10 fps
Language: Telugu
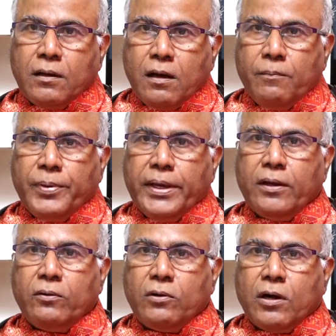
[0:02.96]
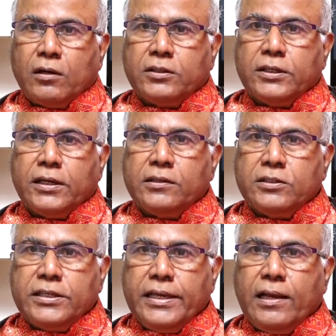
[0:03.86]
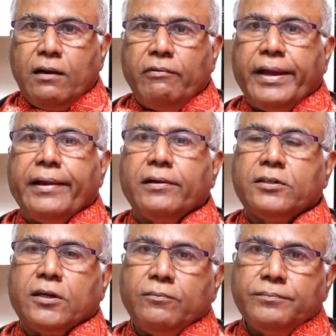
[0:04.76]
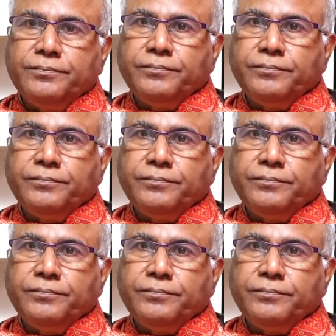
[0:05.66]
నా పేరు డాక్టర్ సిఎల్ వెంకట్రావు